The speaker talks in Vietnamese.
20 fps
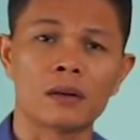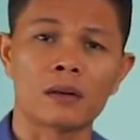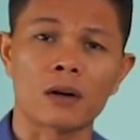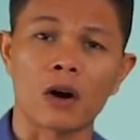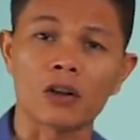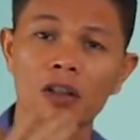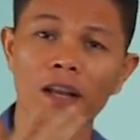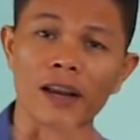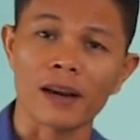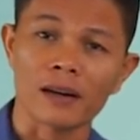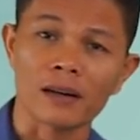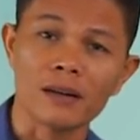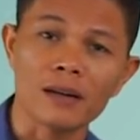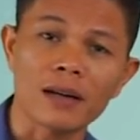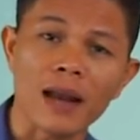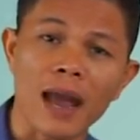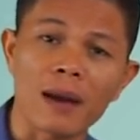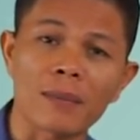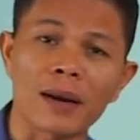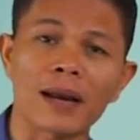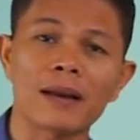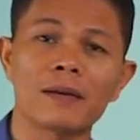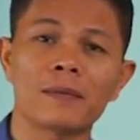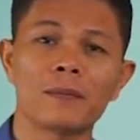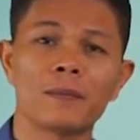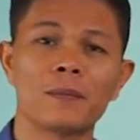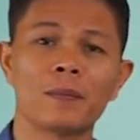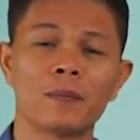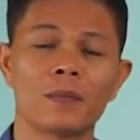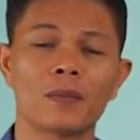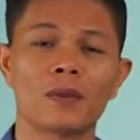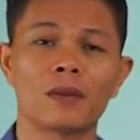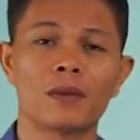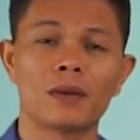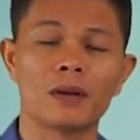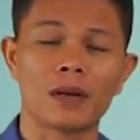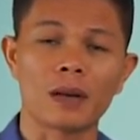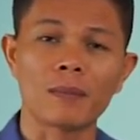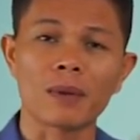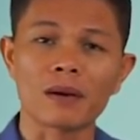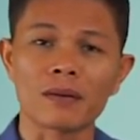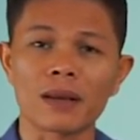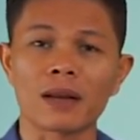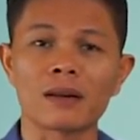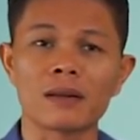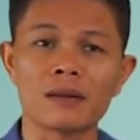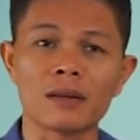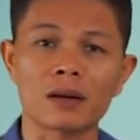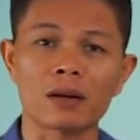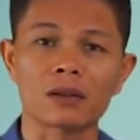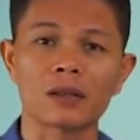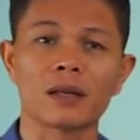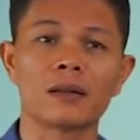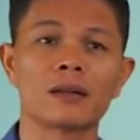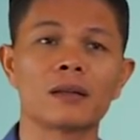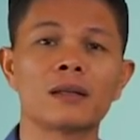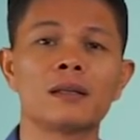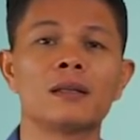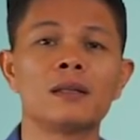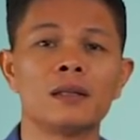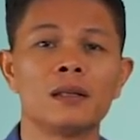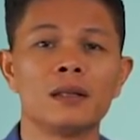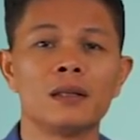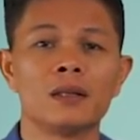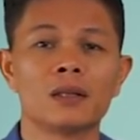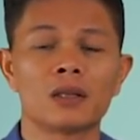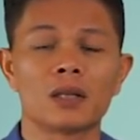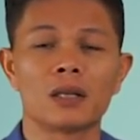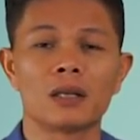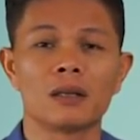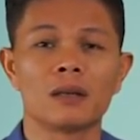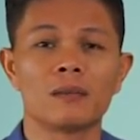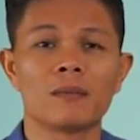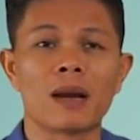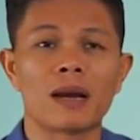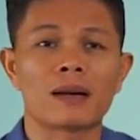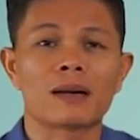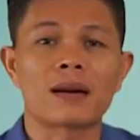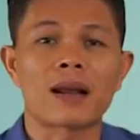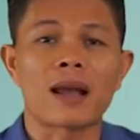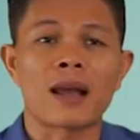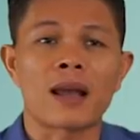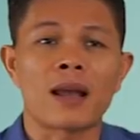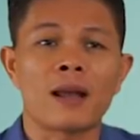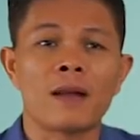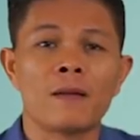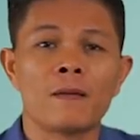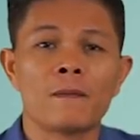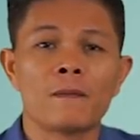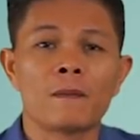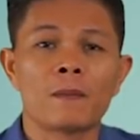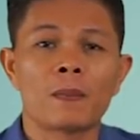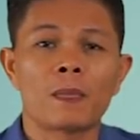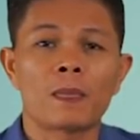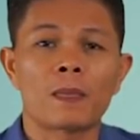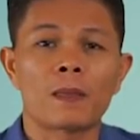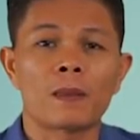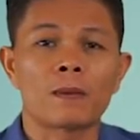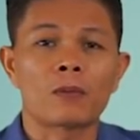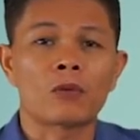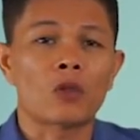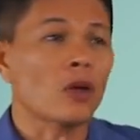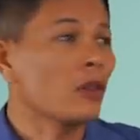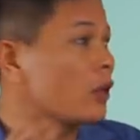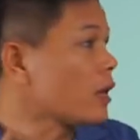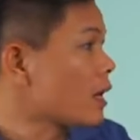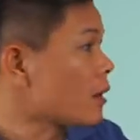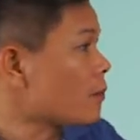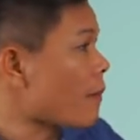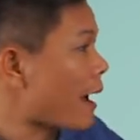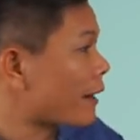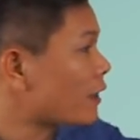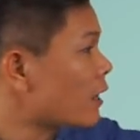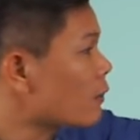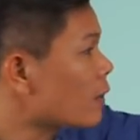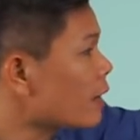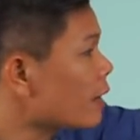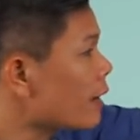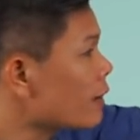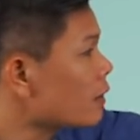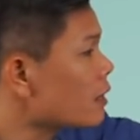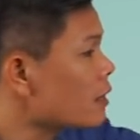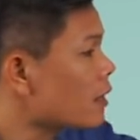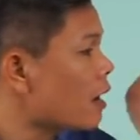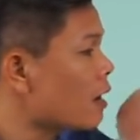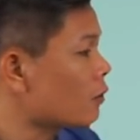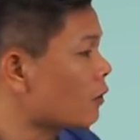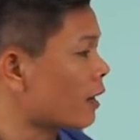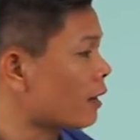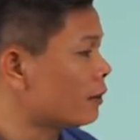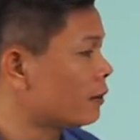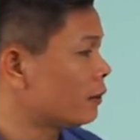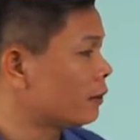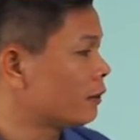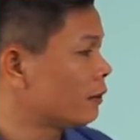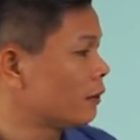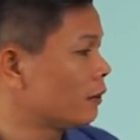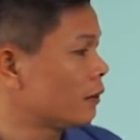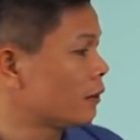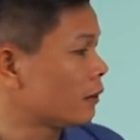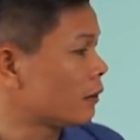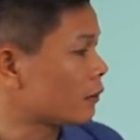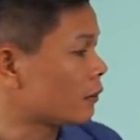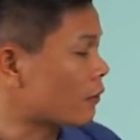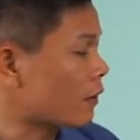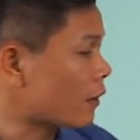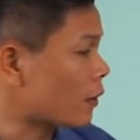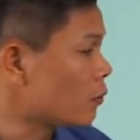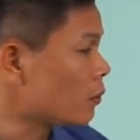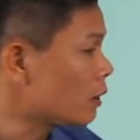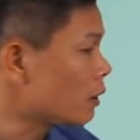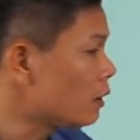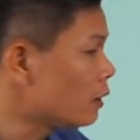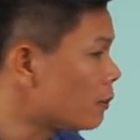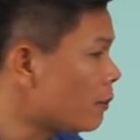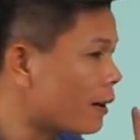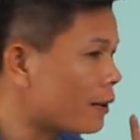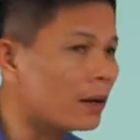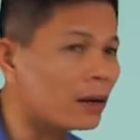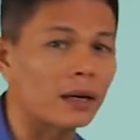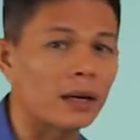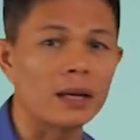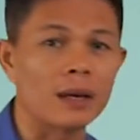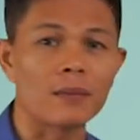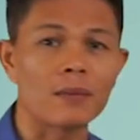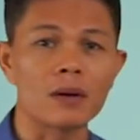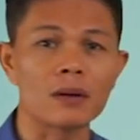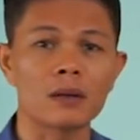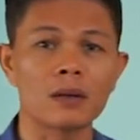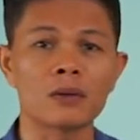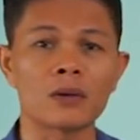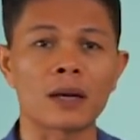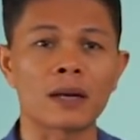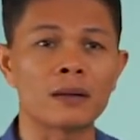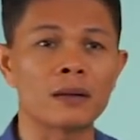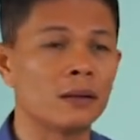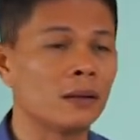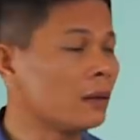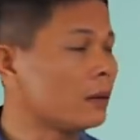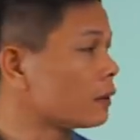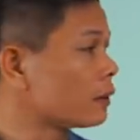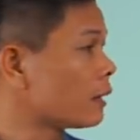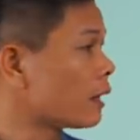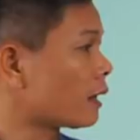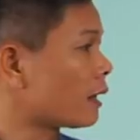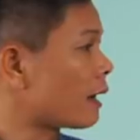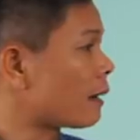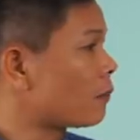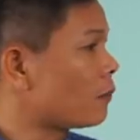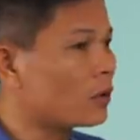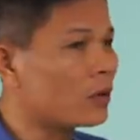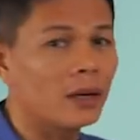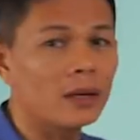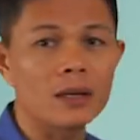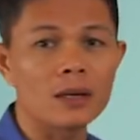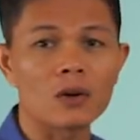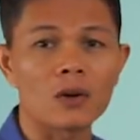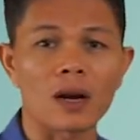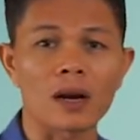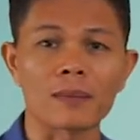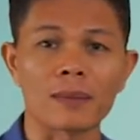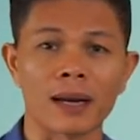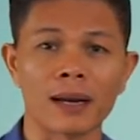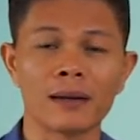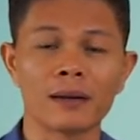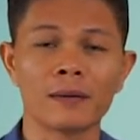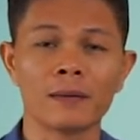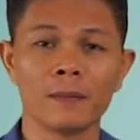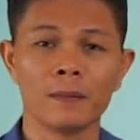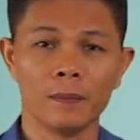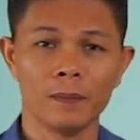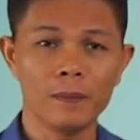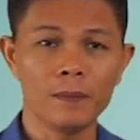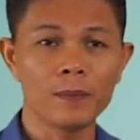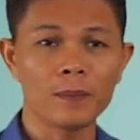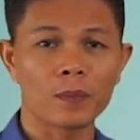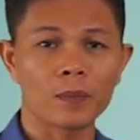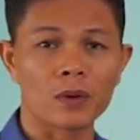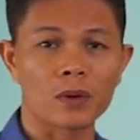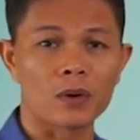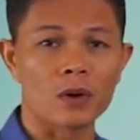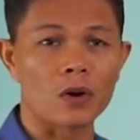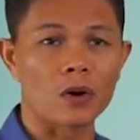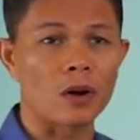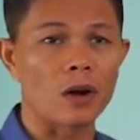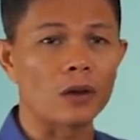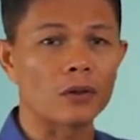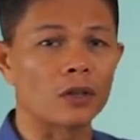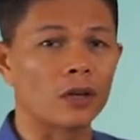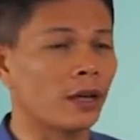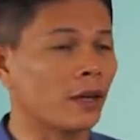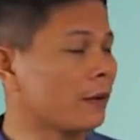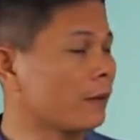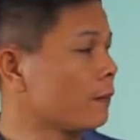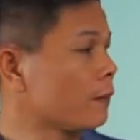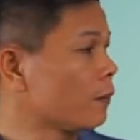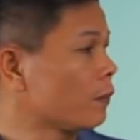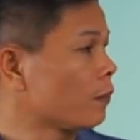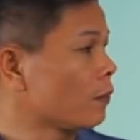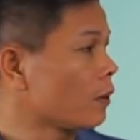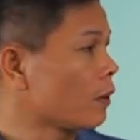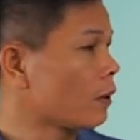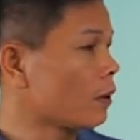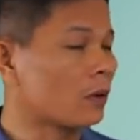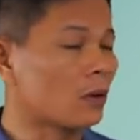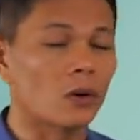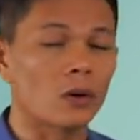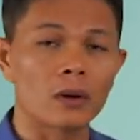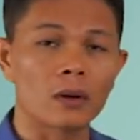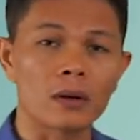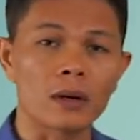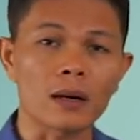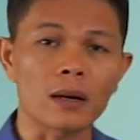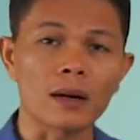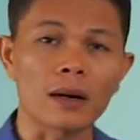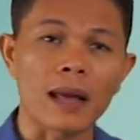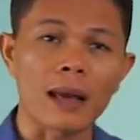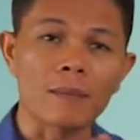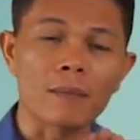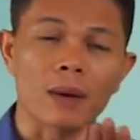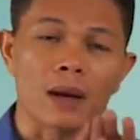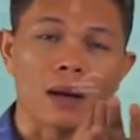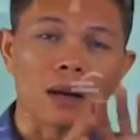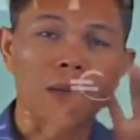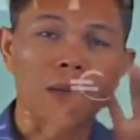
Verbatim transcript: có tiền nữa các bạn, vừa đam mê nhanh vừa có tiền nữa. Thì bạn ra tuy nhiên bạn thiếu cái kiến thức kinh doanh và cũng chưa bao giờ trải nghiệm kinh doanh, làm môi giới chứng khoán mà. Rồi có tiền, rồi rất là đam mê